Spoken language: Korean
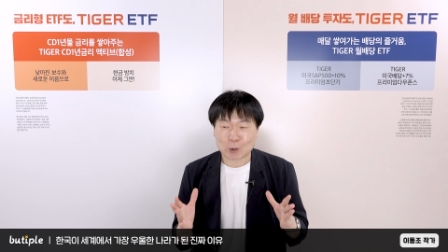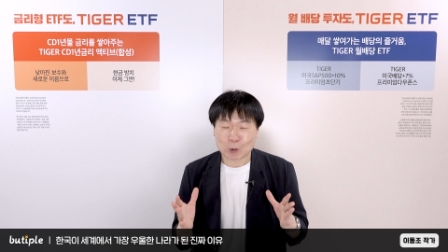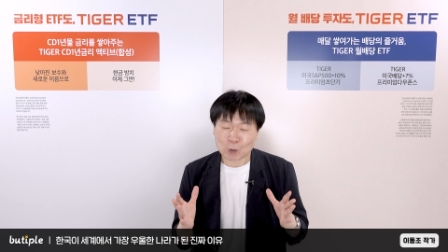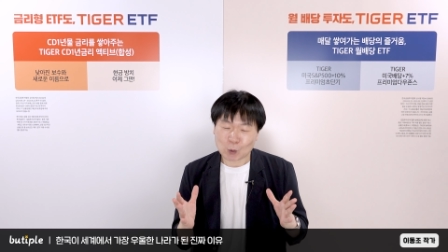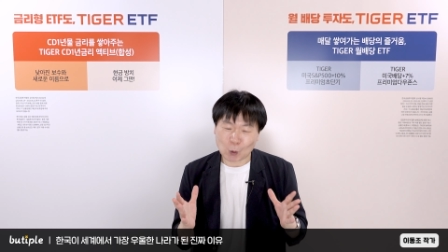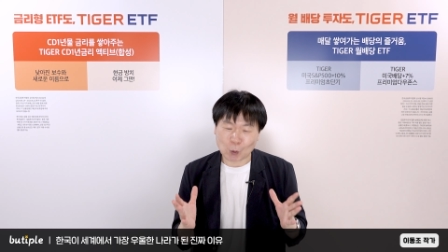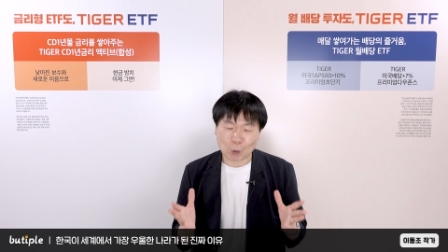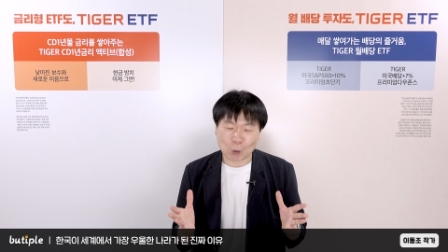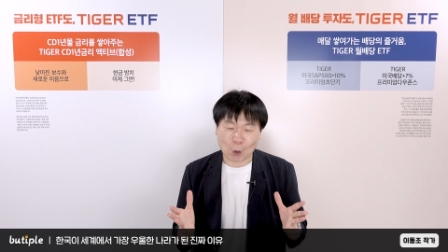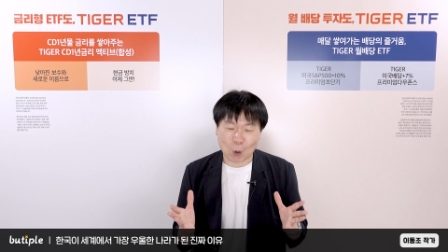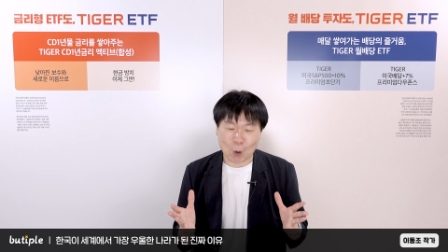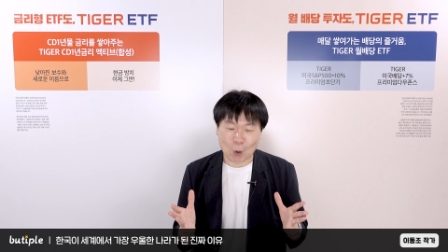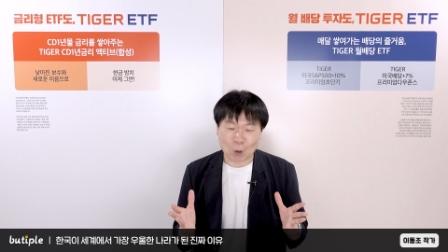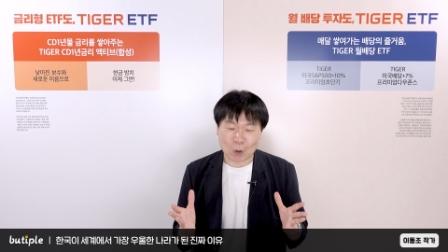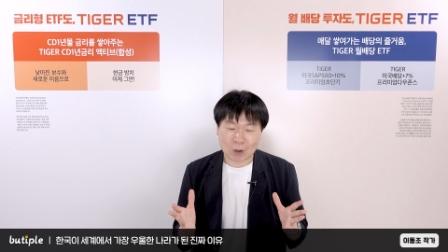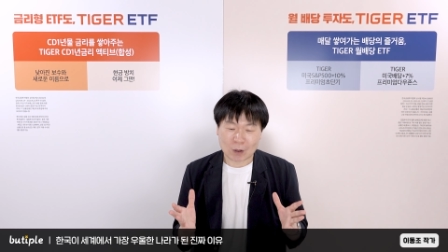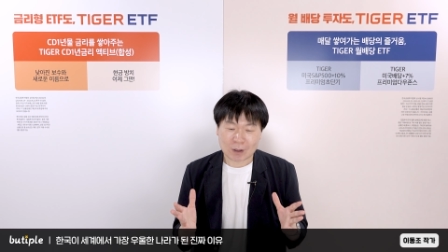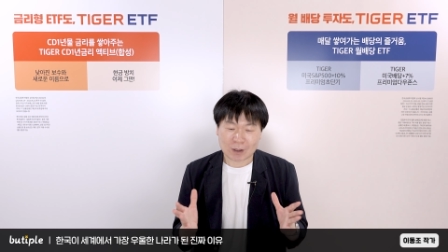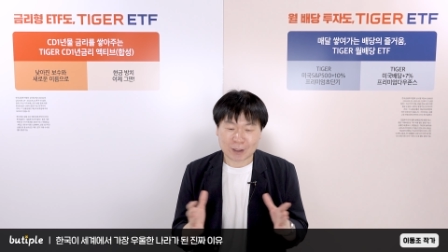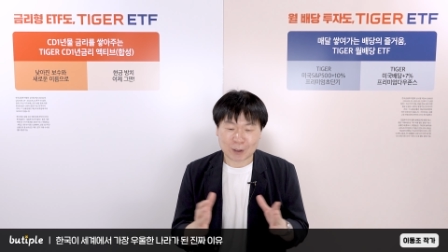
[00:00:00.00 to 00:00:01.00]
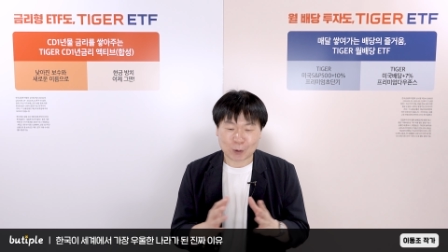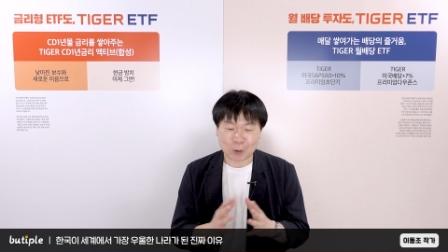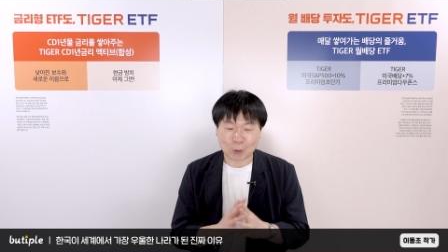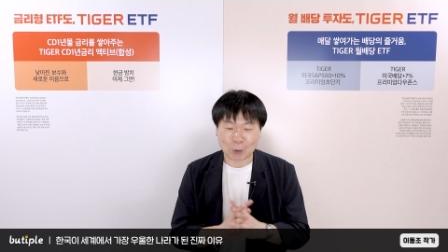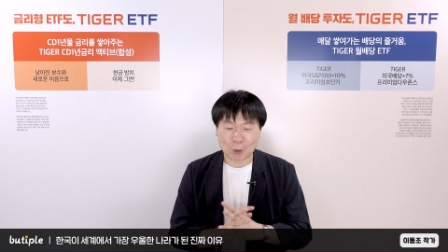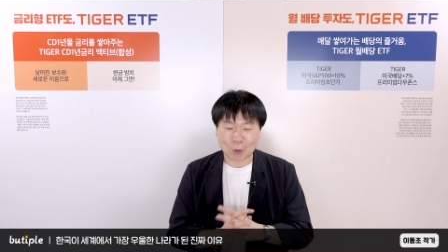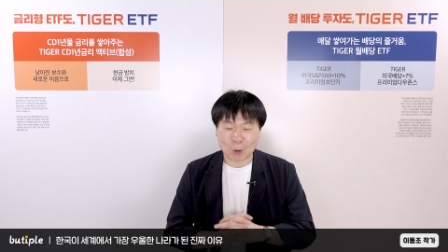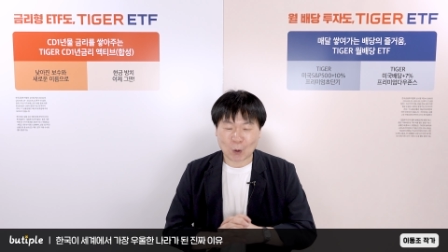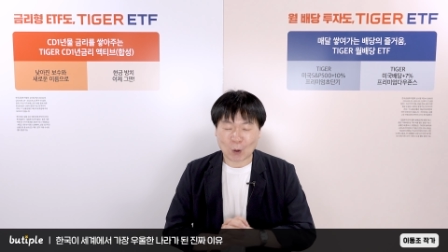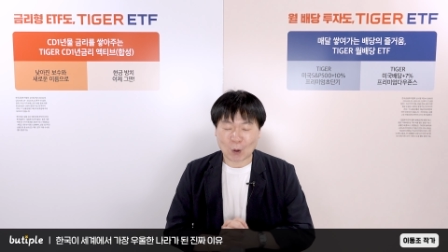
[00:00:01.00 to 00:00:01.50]
소통,
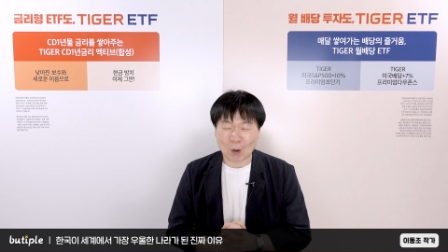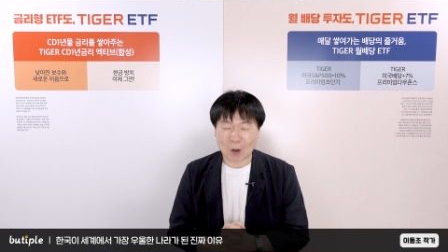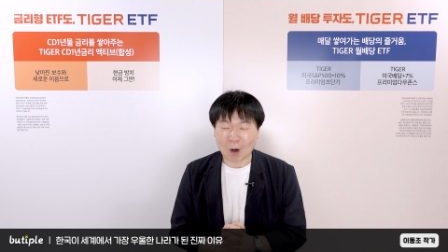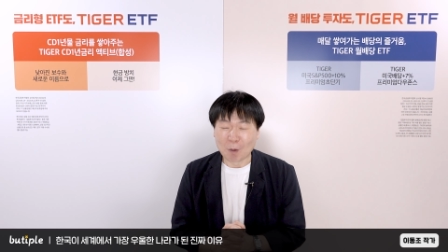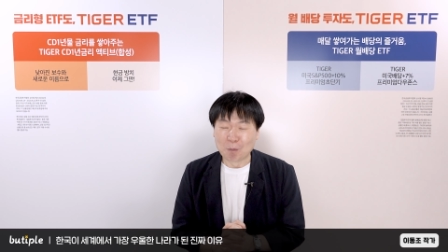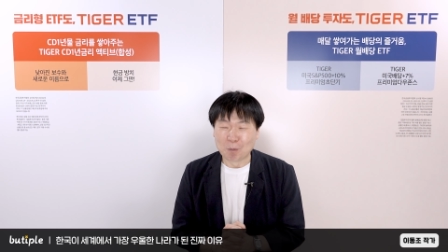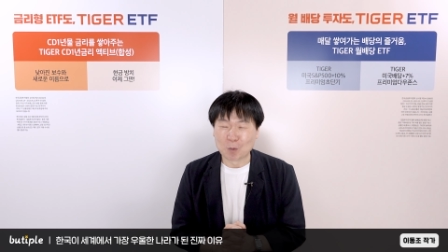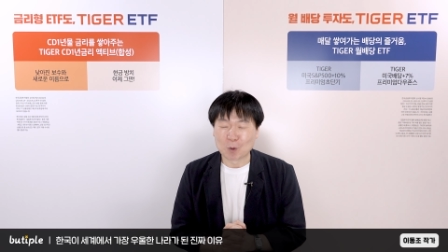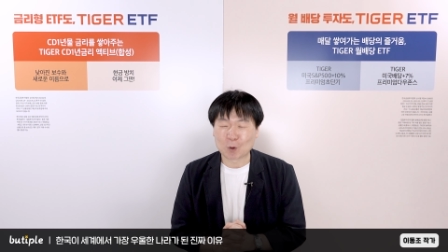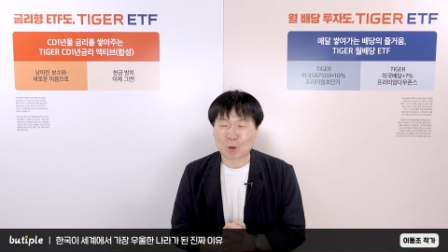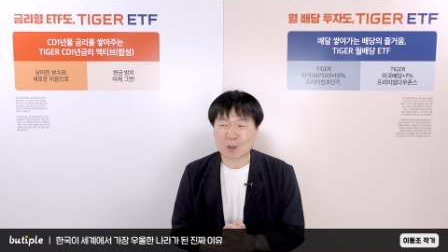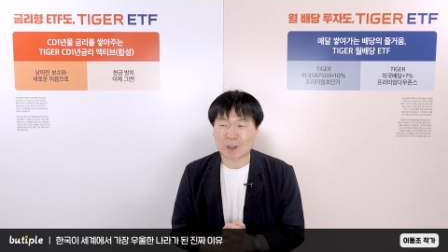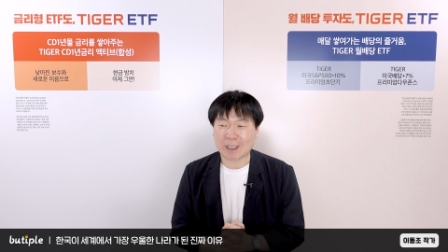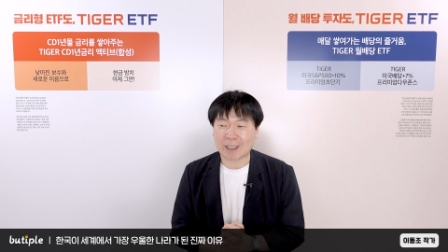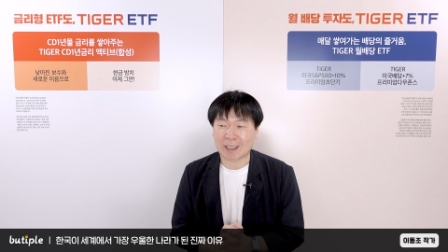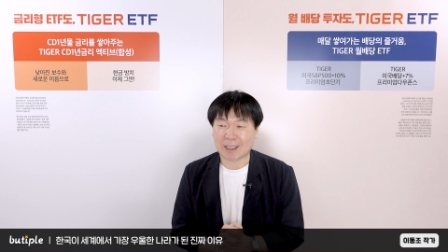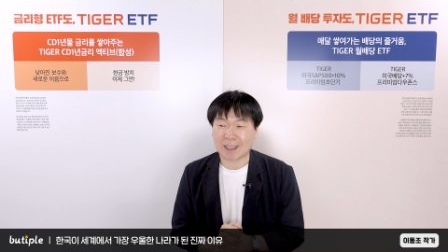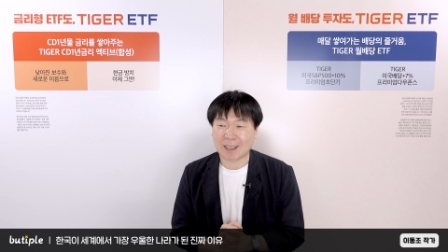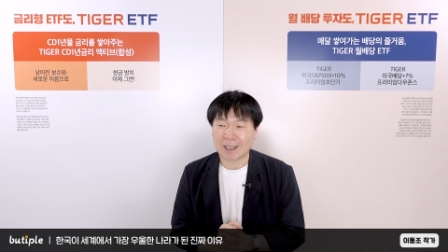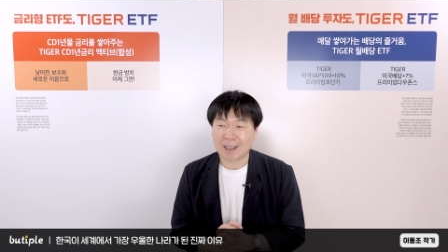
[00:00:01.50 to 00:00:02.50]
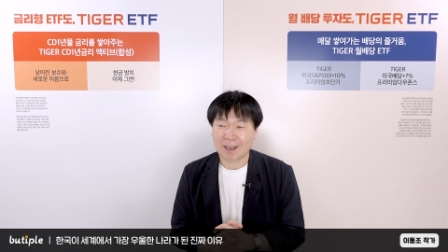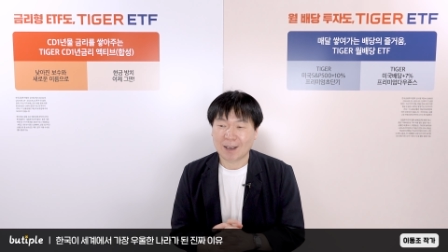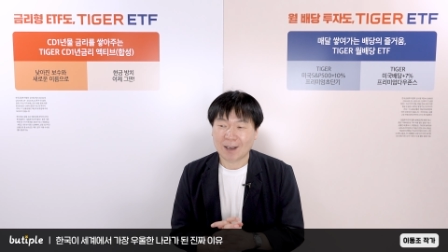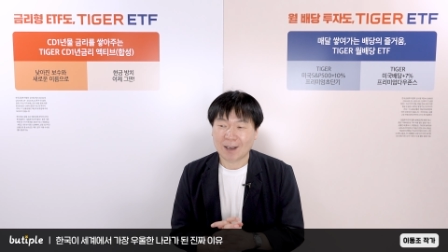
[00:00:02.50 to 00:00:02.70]
그리고 또 업무들이